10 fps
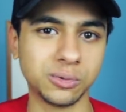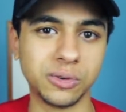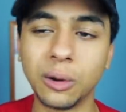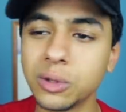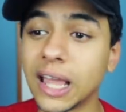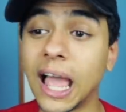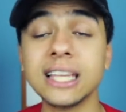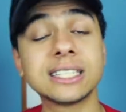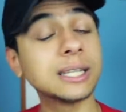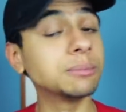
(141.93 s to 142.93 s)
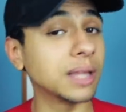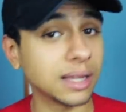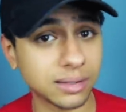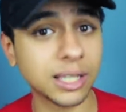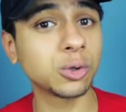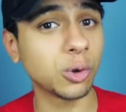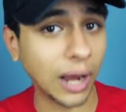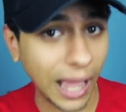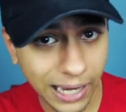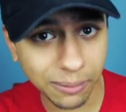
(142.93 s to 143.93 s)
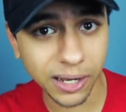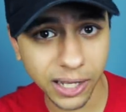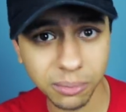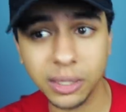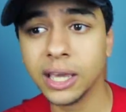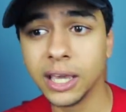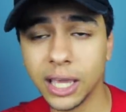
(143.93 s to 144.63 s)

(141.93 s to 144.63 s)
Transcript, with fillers: فلو انت عايز تبدا تدخل عالم الانمي